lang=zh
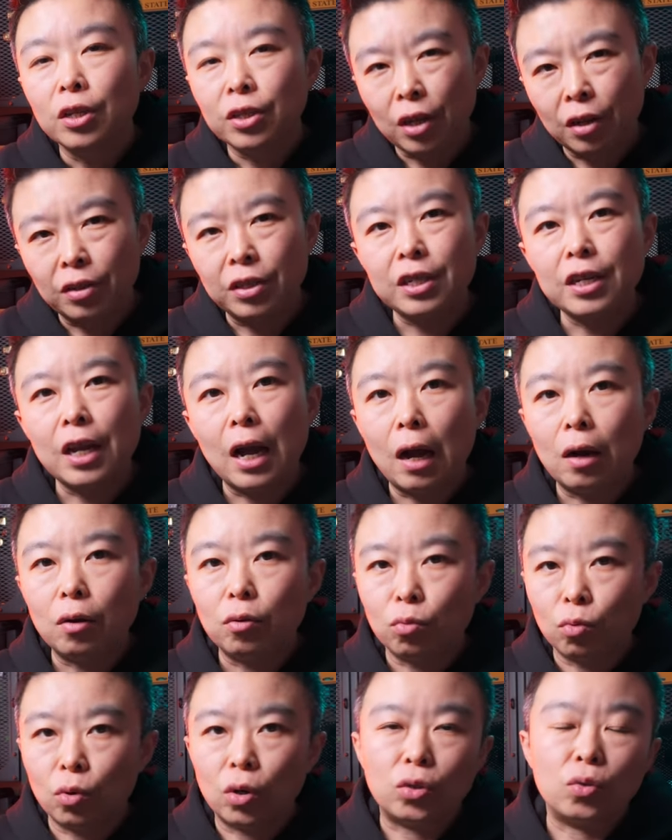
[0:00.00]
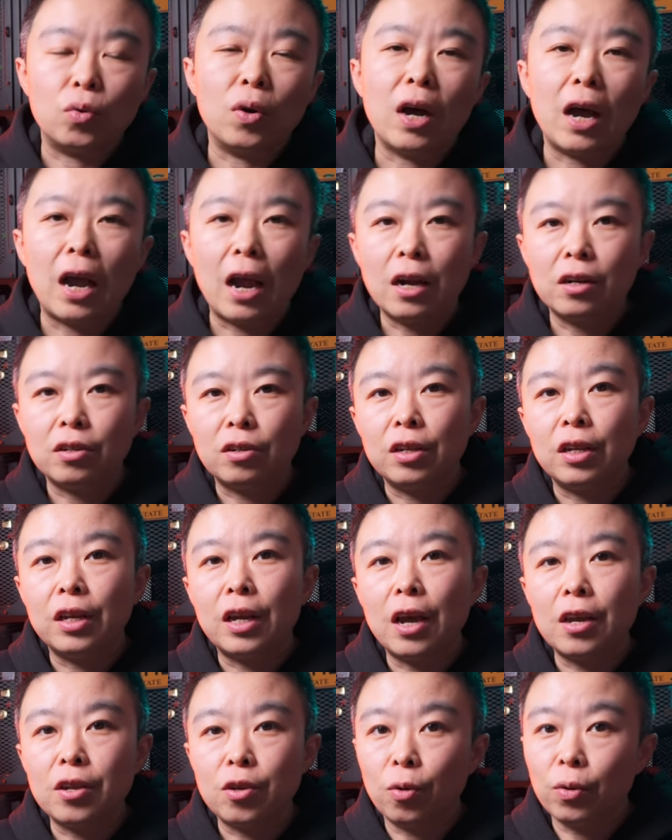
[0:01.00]
相机啊，我说还是应
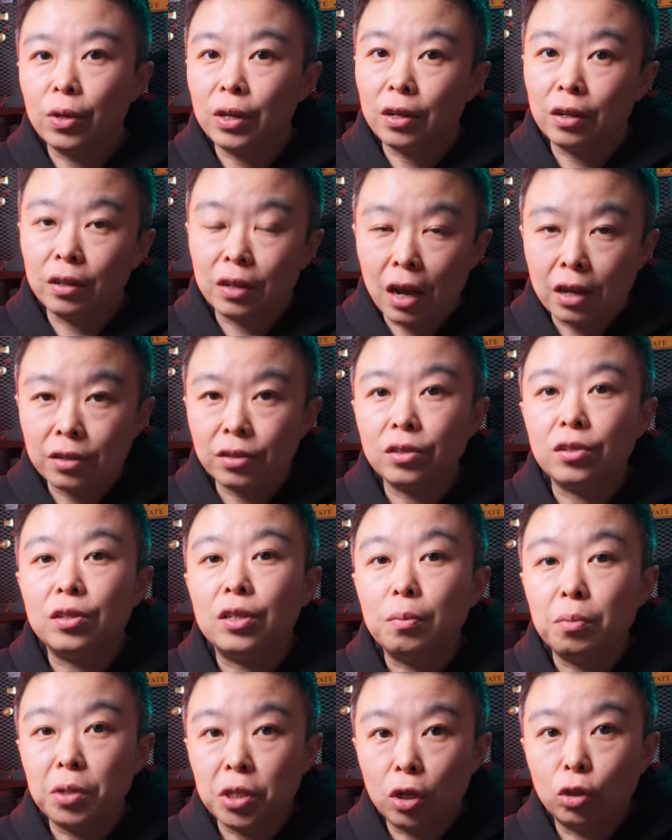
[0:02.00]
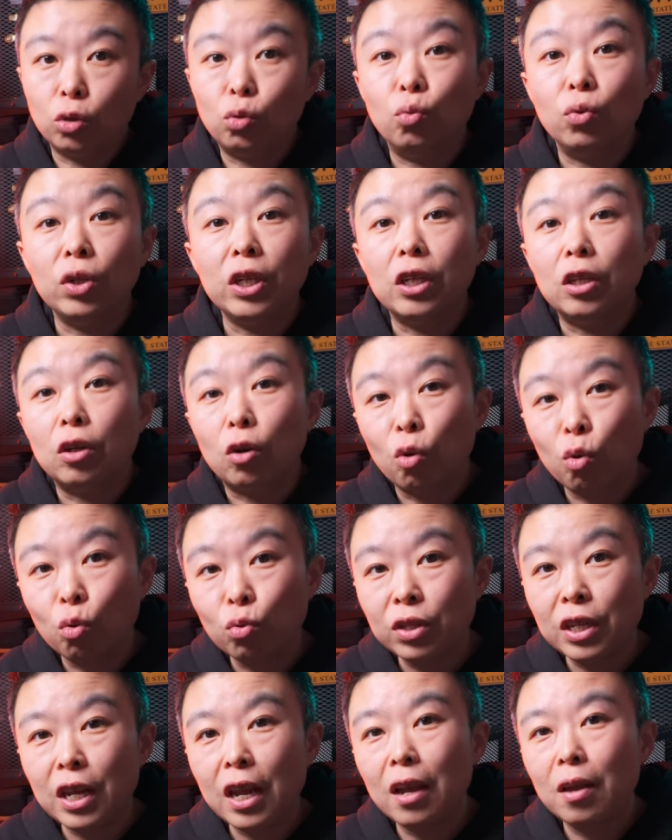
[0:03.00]
该有一个它自己比较独立的
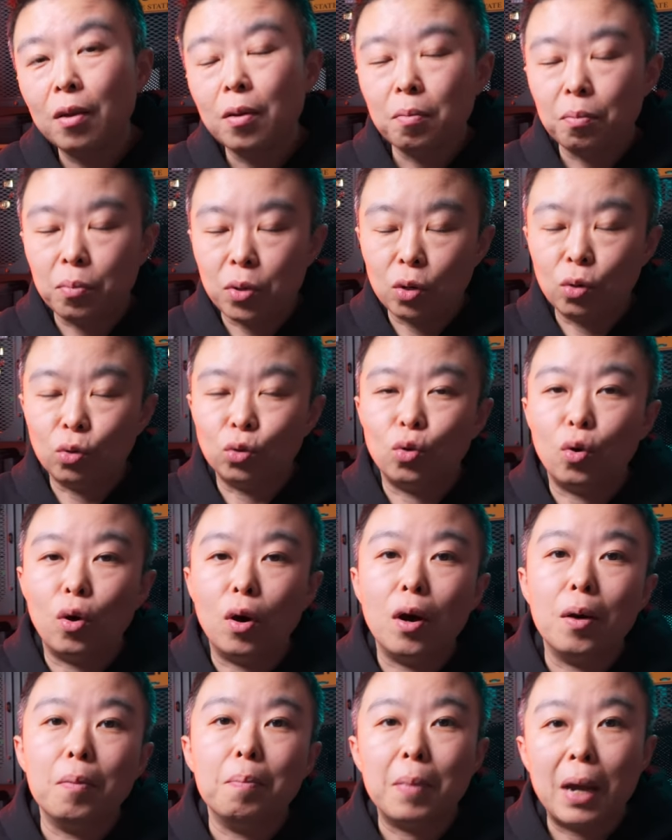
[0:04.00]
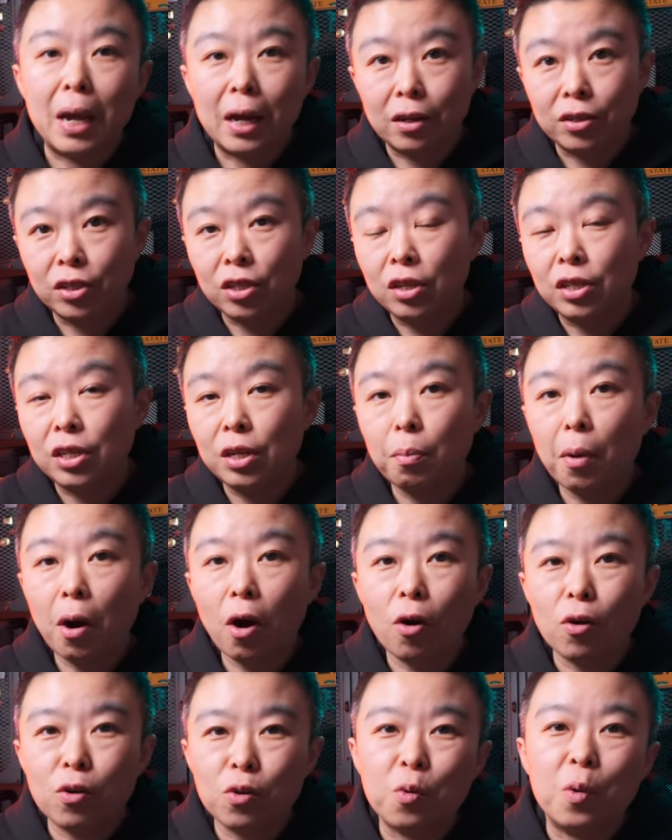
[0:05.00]
空间，比如说买个相机
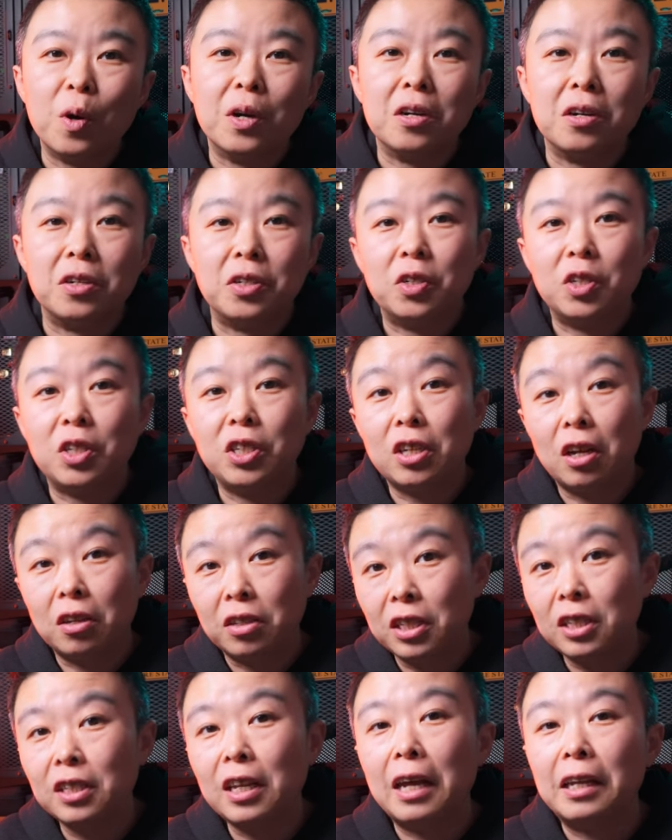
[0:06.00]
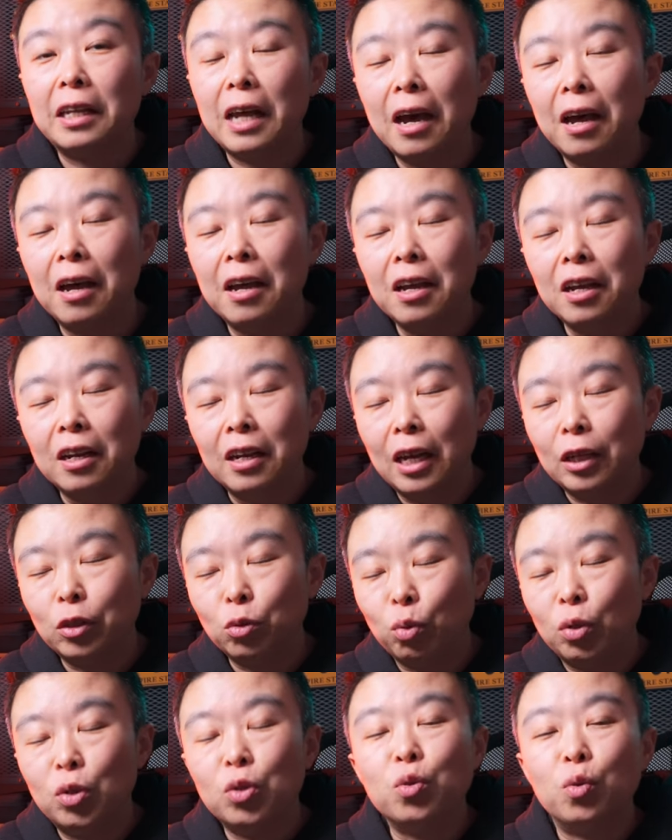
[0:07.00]
包或者是相机内胆来
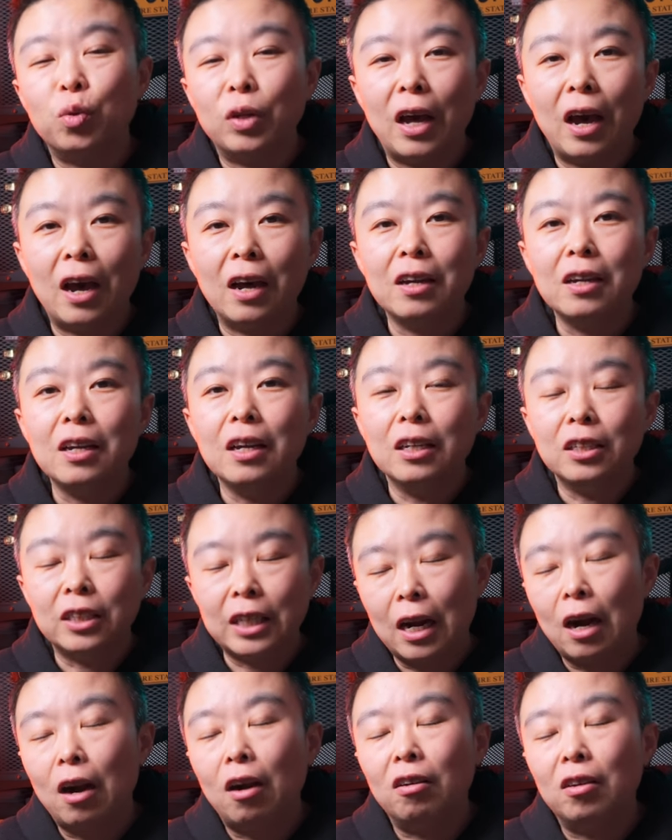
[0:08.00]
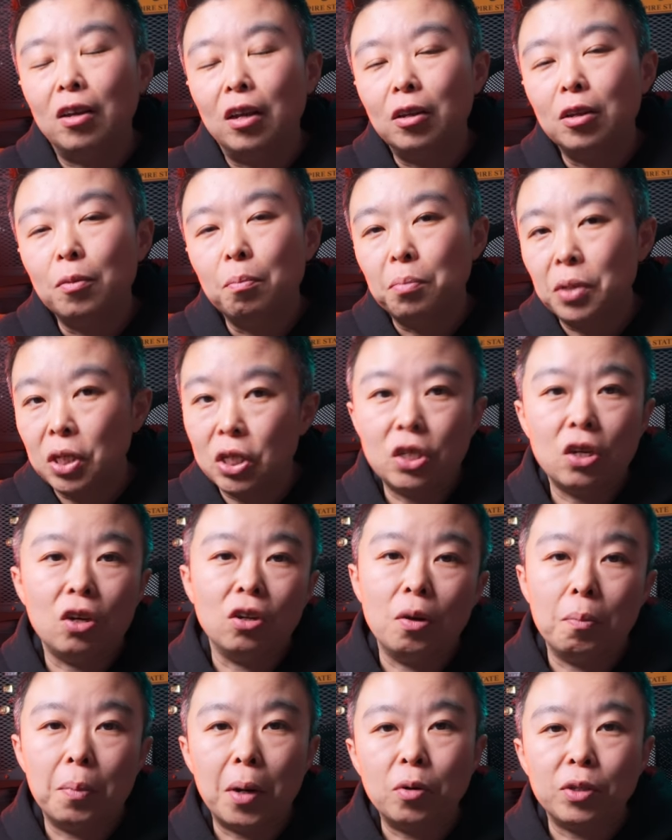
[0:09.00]
存储它，这样呢比较
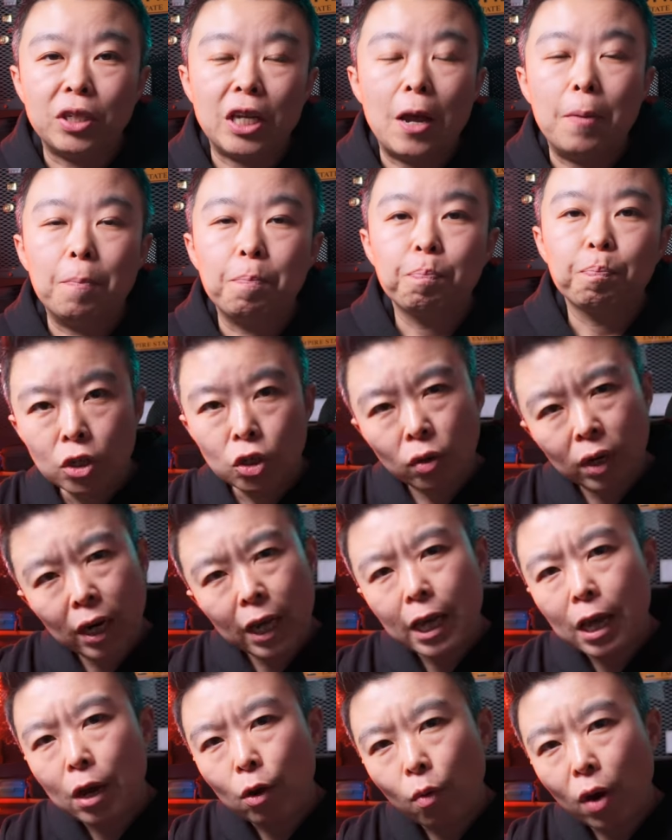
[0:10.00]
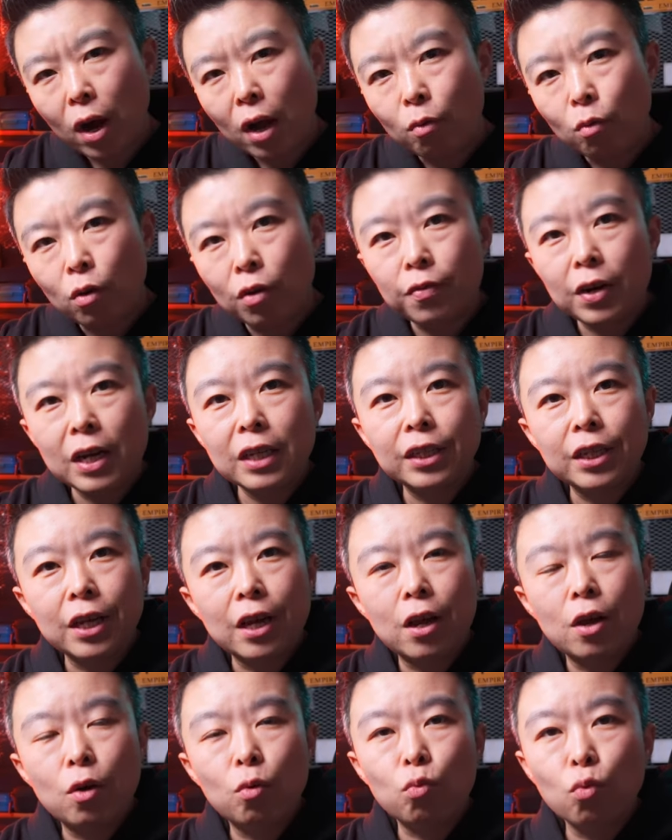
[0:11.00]
的保险。说来也怪，我发
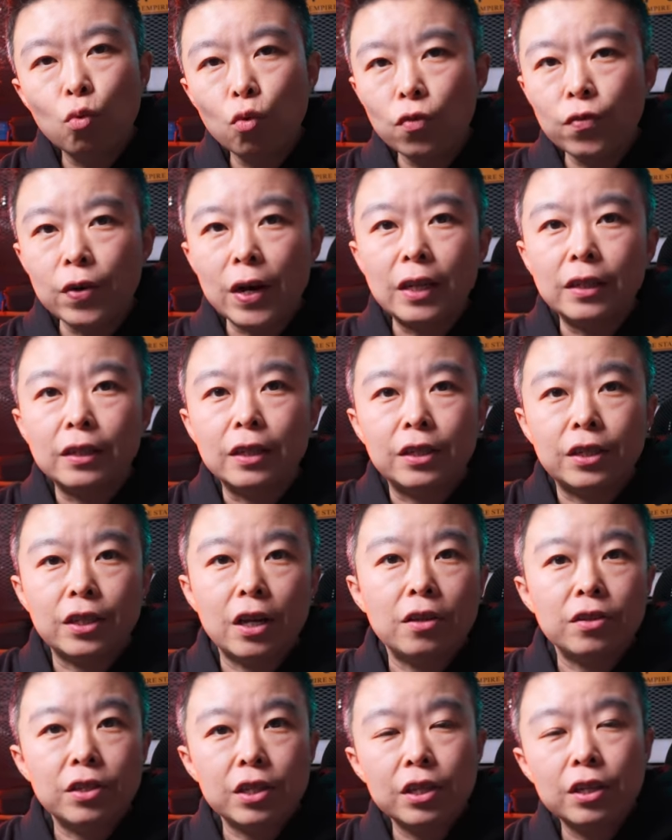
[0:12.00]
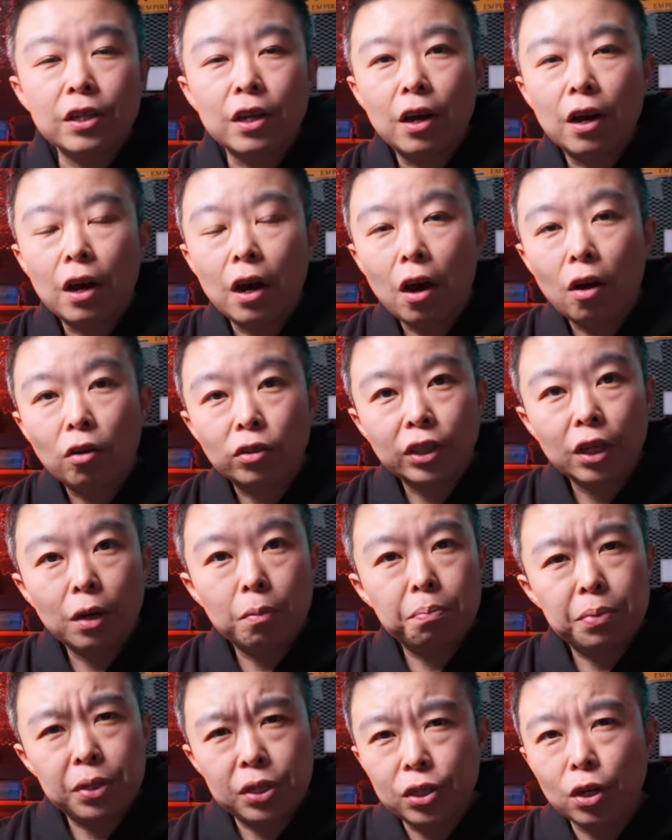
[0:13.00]
现无反的相机呢好
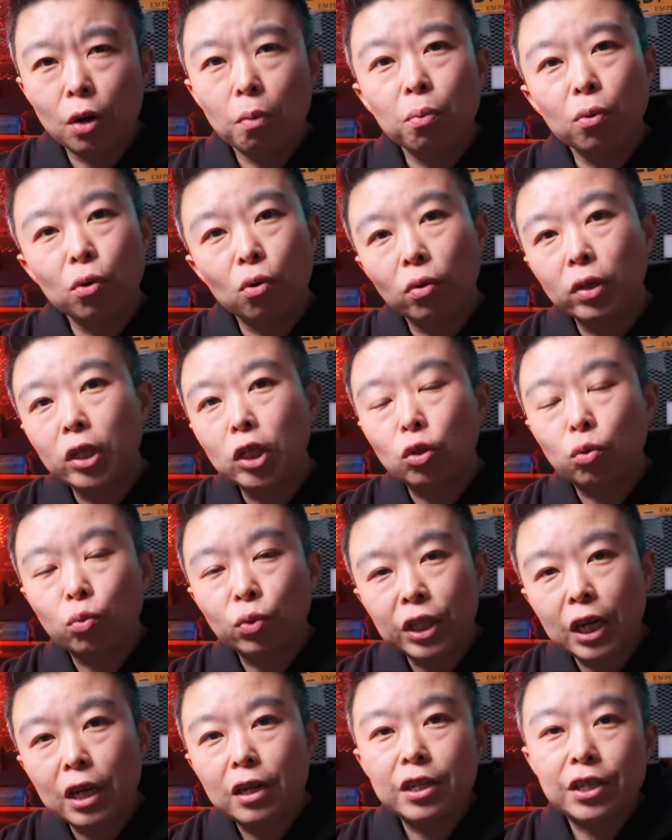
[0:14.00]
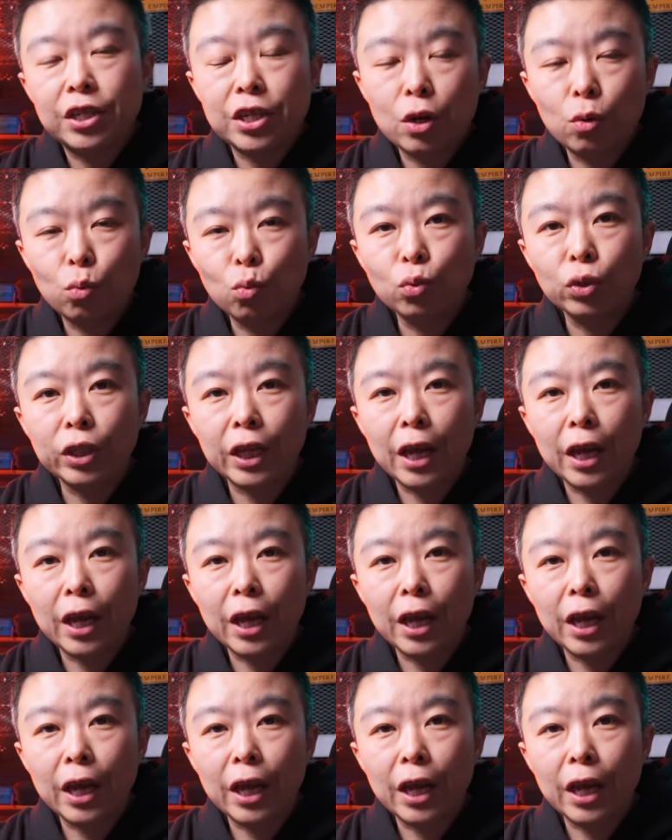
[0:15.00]
像比较不容易出现这些污